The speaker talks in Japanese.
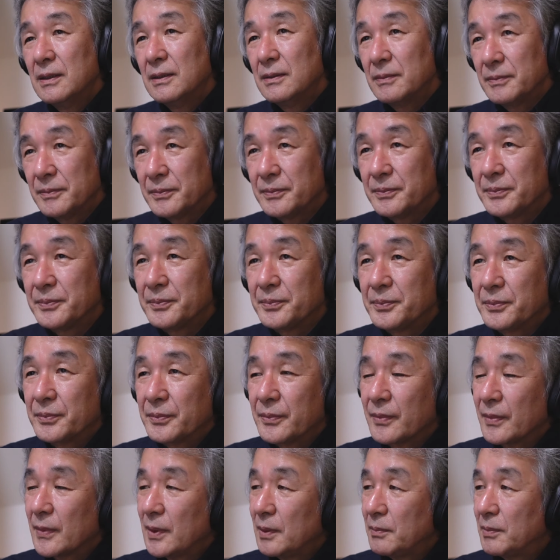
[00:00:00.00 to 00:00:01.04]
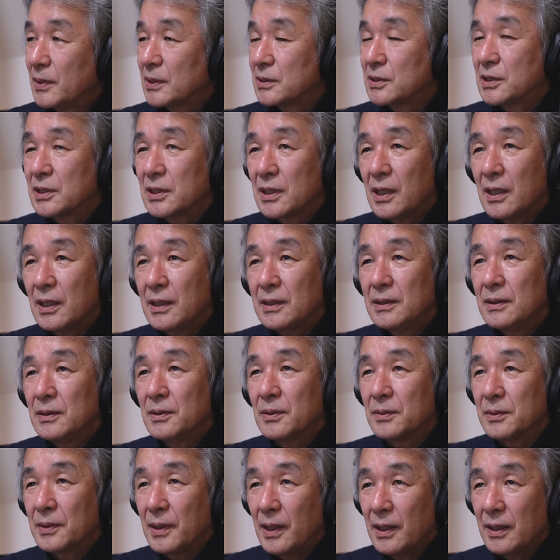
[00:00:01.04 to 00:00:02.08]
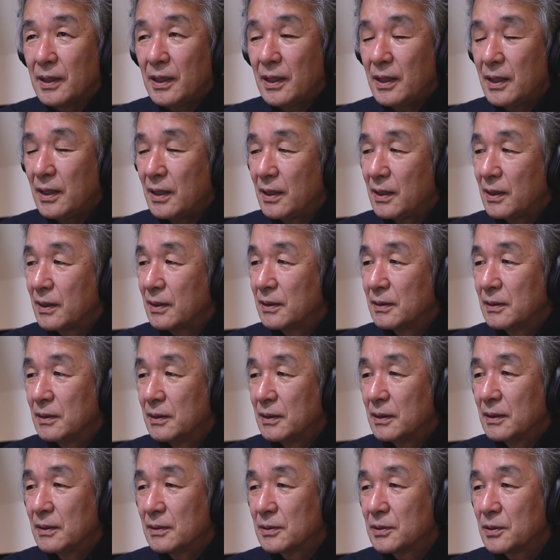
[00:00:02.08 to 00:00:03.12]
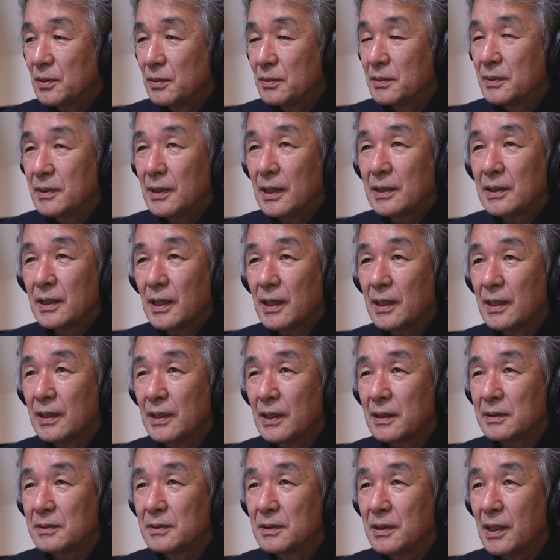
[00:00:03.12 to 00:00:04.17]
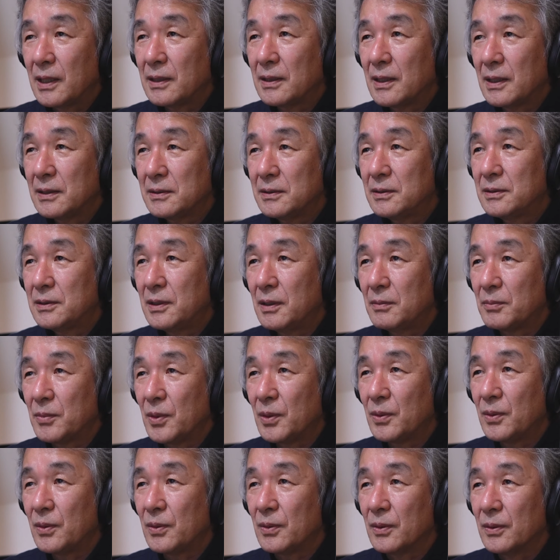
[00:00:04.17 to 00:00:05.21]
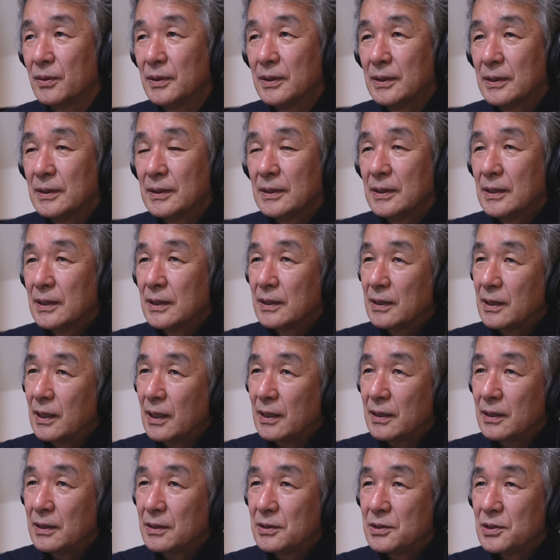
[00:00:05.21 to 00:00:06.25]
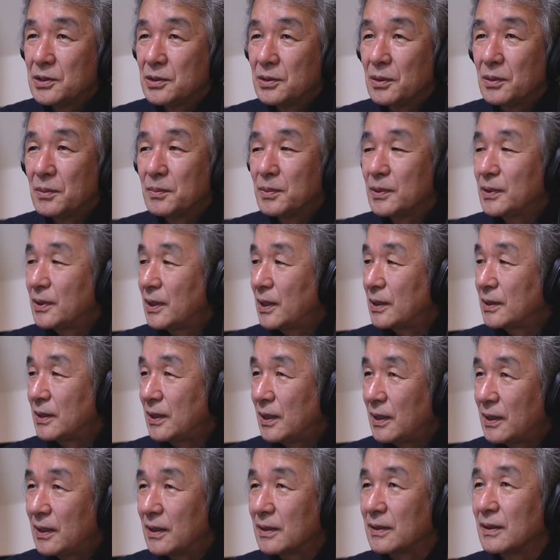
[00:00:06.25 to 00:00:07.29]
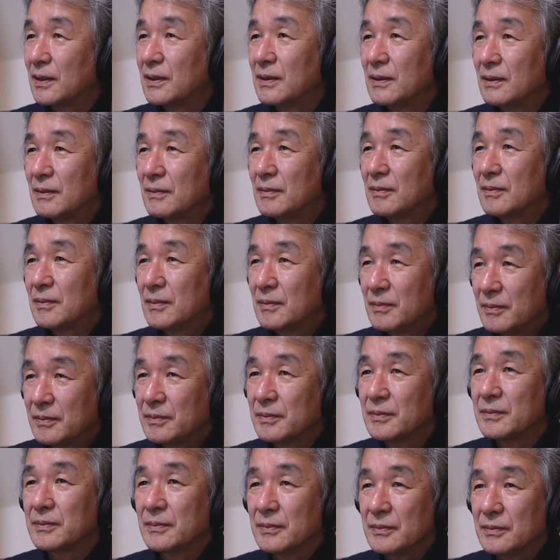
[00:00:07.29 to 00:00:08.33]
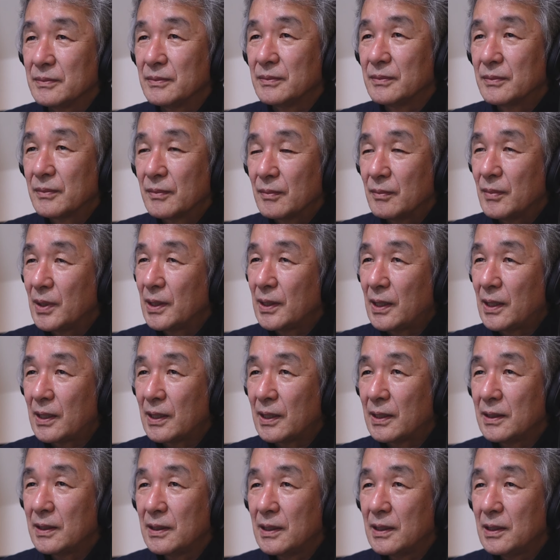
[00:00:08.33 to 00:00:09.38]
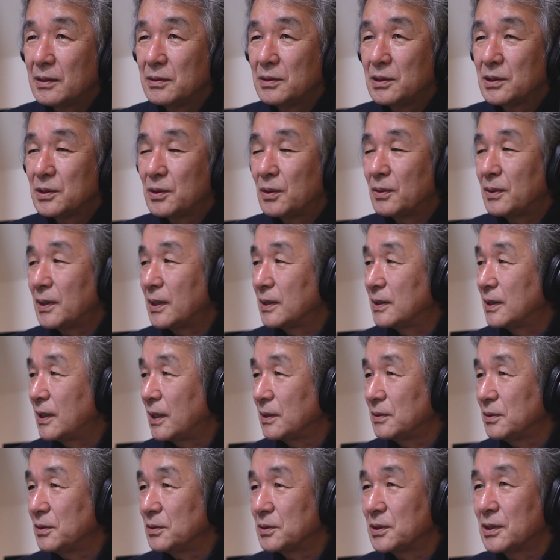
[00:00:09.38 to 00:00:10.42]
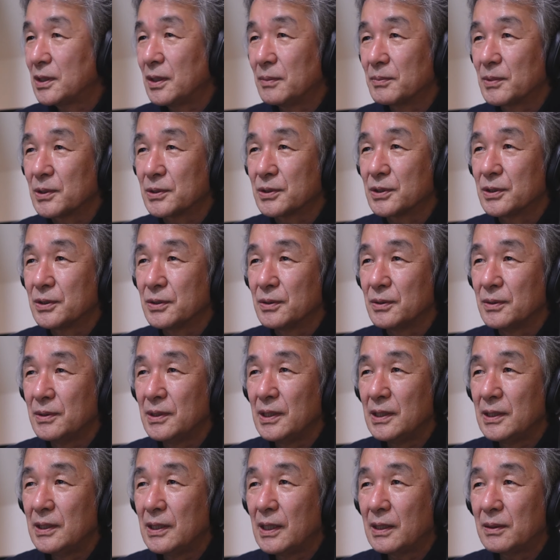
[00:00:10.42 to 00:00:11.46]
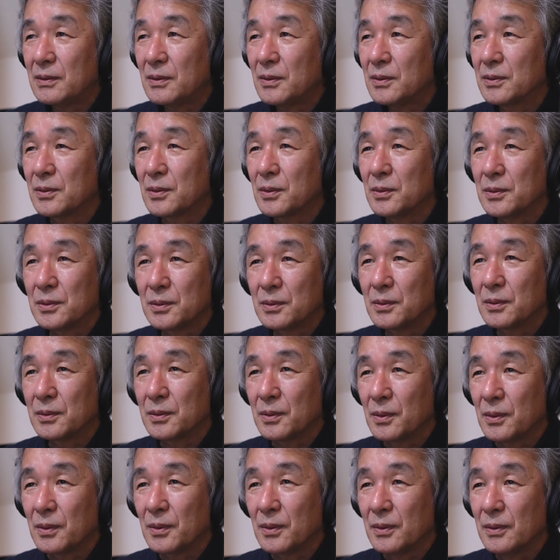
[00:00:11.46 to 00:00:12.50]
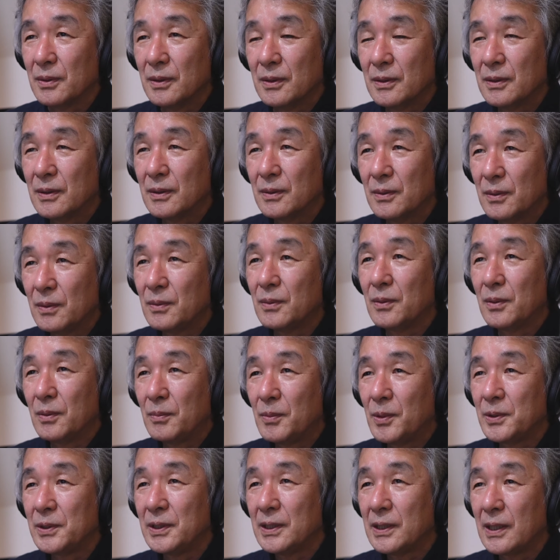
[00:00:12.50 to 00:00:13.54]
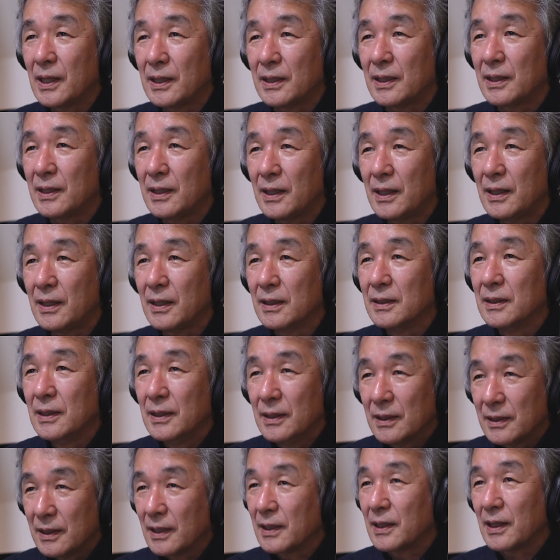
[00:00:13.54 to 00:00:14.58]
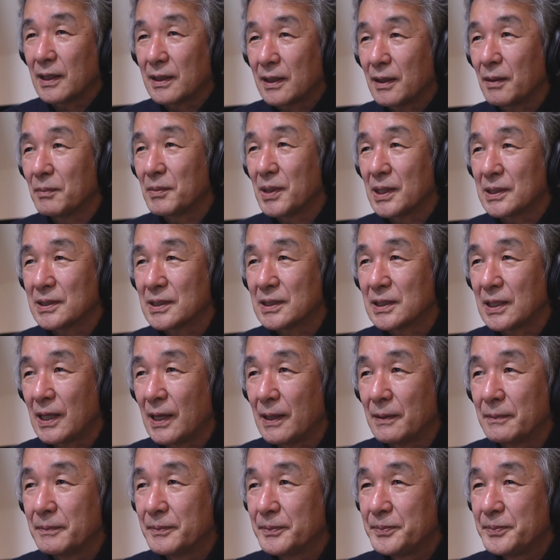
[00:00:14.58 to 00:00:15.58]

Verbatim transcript: うん。まあ近いので、そんなに早く出なくても大丈夫かな。うん。まあ並んでる人がいたとしても数人だろうということを思いながら出かけました。